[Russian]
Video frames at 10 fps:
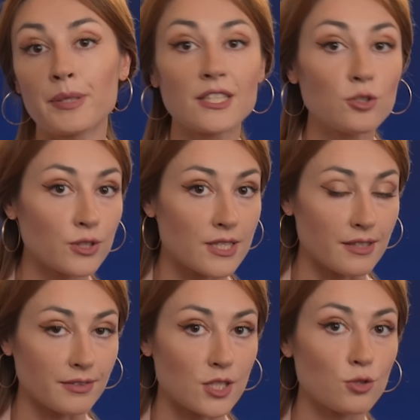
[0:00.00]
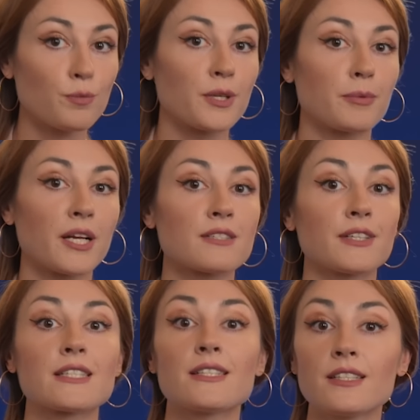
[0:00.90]
Придется ли ВСУ
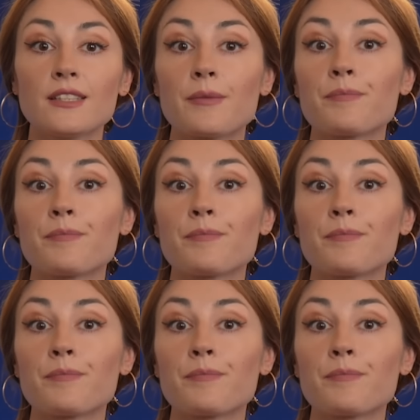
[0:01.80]
перебрасывать силы